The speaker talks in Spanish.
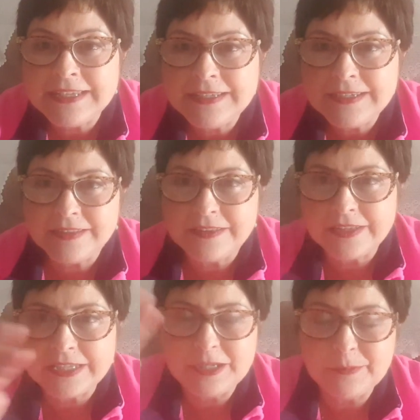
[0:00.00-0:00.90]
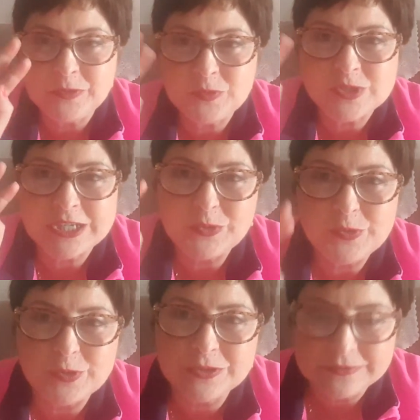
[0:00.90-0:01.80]
eh, que desde aquí le mando un
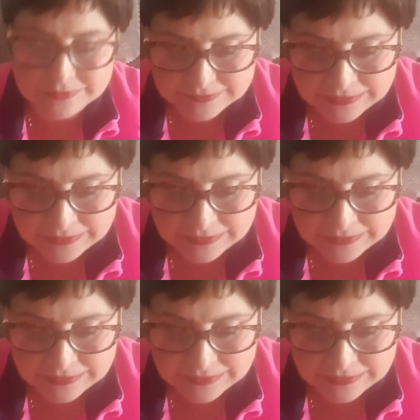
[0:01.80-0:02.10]
saludo.